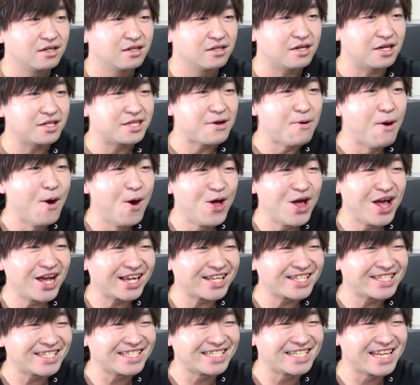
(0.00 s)
いやでもな
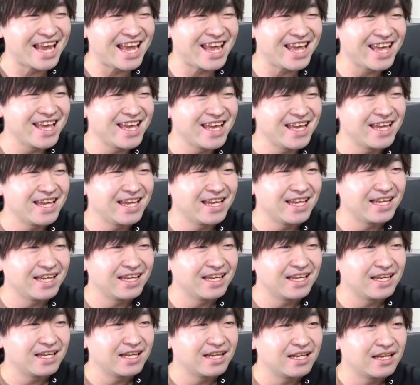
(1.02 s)
んかすげえ
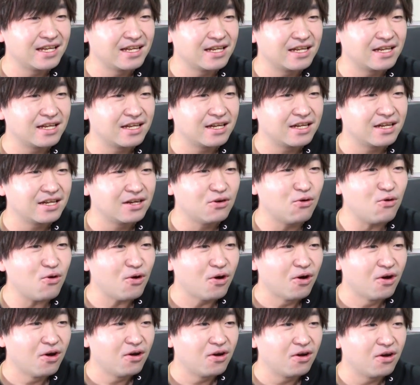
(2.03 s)

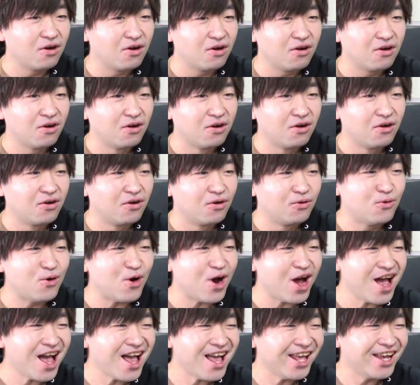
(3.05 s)
お
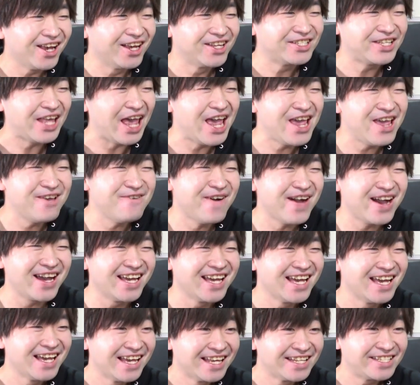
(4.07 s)
わあわー
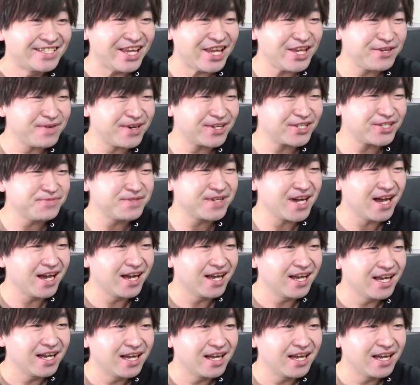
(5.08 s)
聖和組が